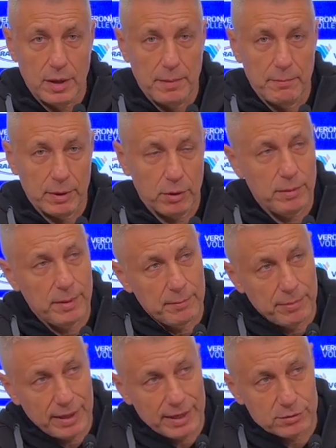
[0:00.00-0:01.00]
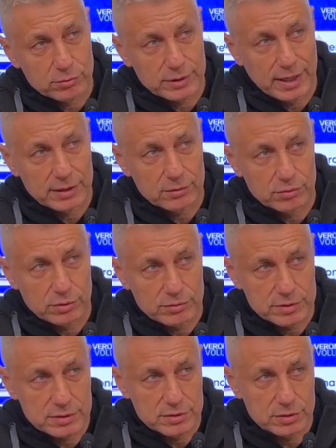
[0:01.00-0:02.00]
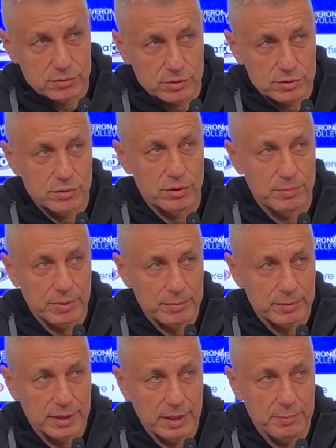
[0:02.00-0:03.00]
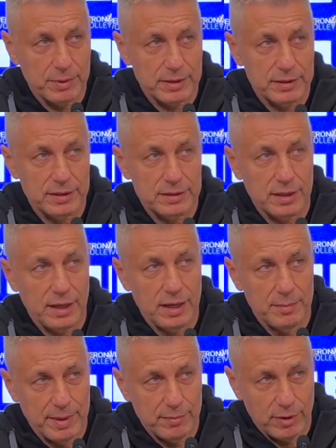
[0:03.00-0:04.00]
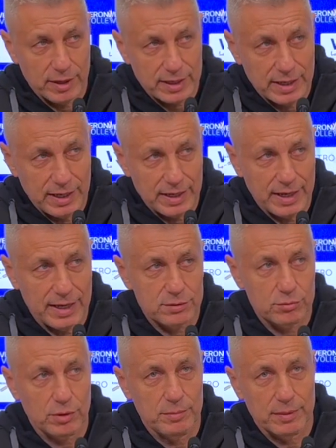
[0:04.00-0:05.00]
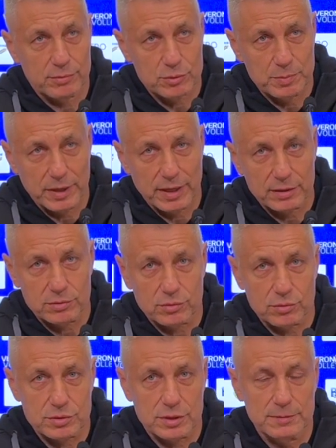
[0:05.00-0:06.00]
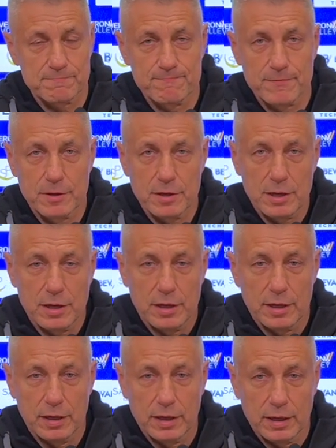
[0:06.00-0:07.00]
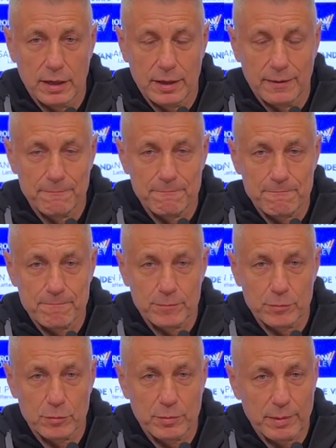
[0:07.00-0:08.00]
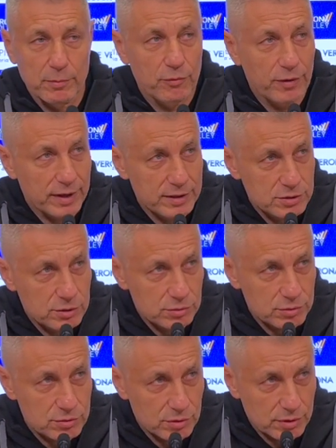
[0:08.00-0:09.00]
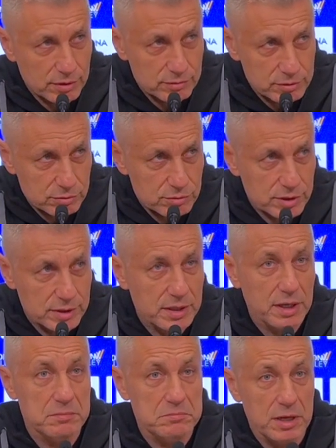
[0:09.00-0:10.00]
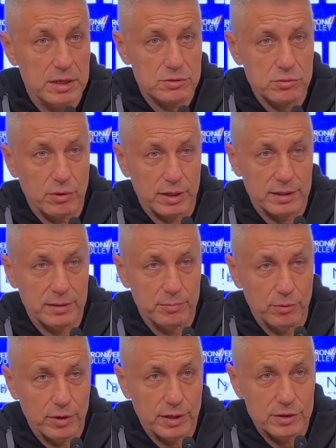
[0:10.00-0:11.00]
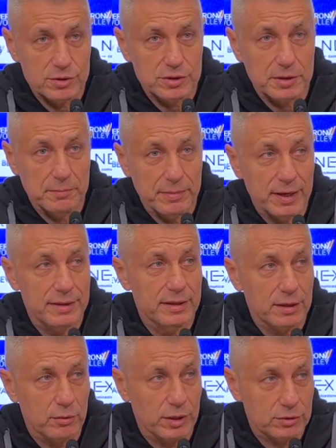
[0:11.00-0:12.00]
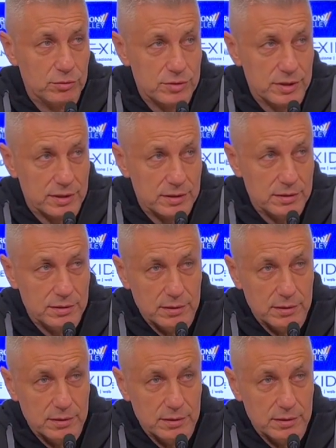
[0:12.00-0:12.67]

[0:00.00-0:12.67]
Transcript: ma noi abbiamo parlato tanto di queste situazioni prima della partita, li abbiamo anche allenato, abbiamo spiegato cosa eh, dobbiamo fare in situazioni di questo genere e la squadra poi è reagita bene nel quarto set.